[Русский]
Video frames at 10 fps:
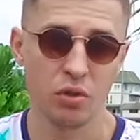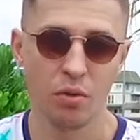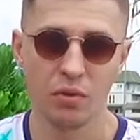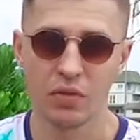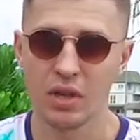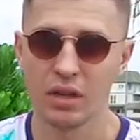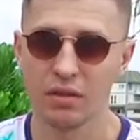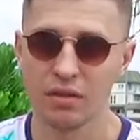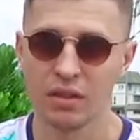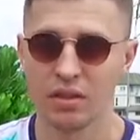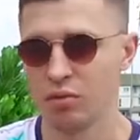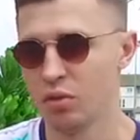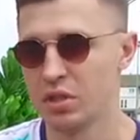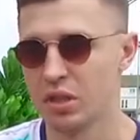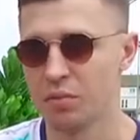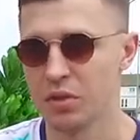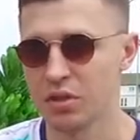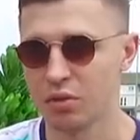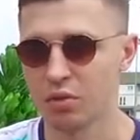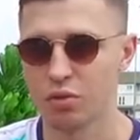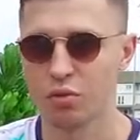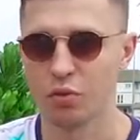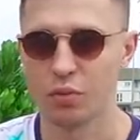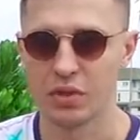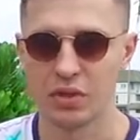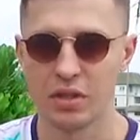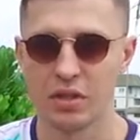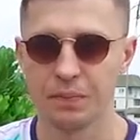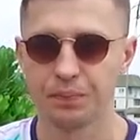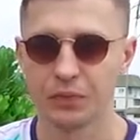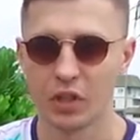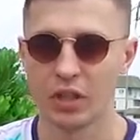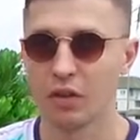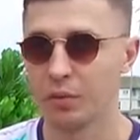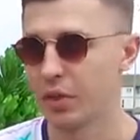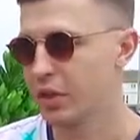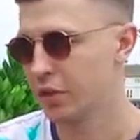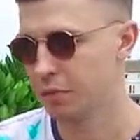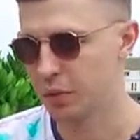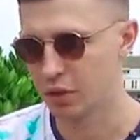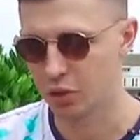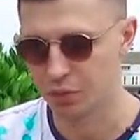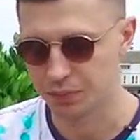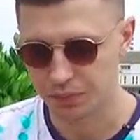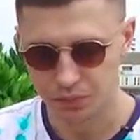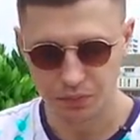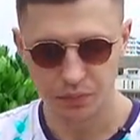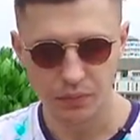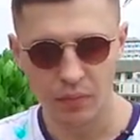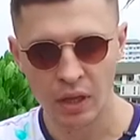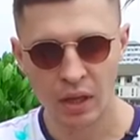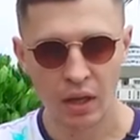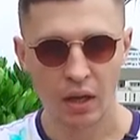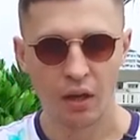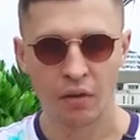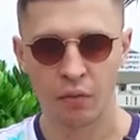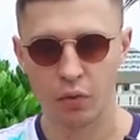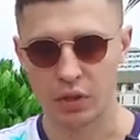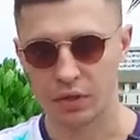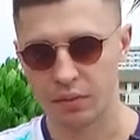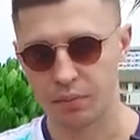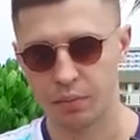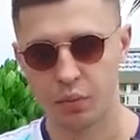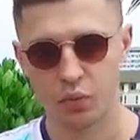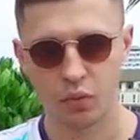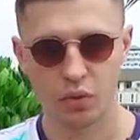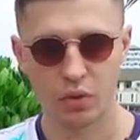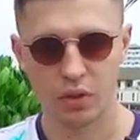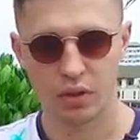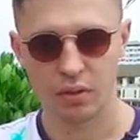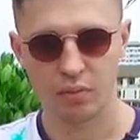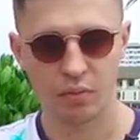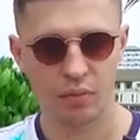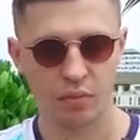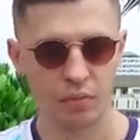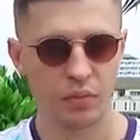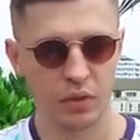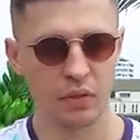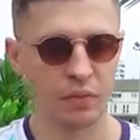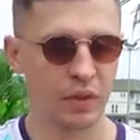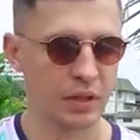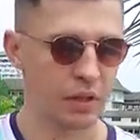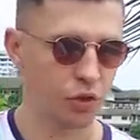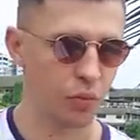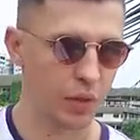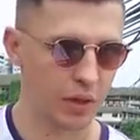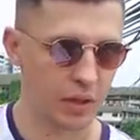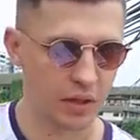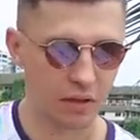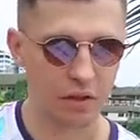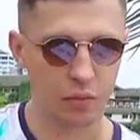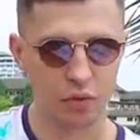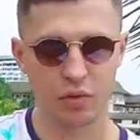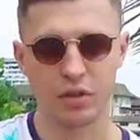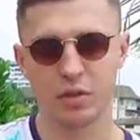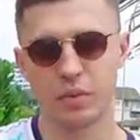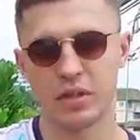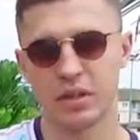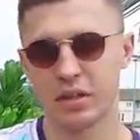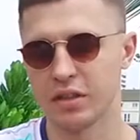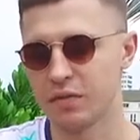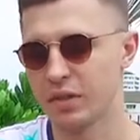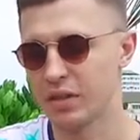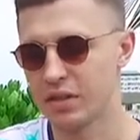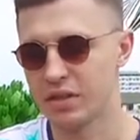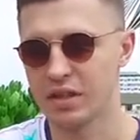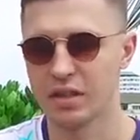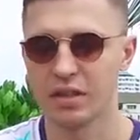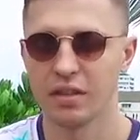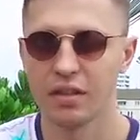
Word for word: скромный взгляд, это одно из тех мест, которые стоит посетить, когда вы приехали в Паттайю. Вот. По... Хотел еще показать, открыл меню, хотел показать, как называется ресторан.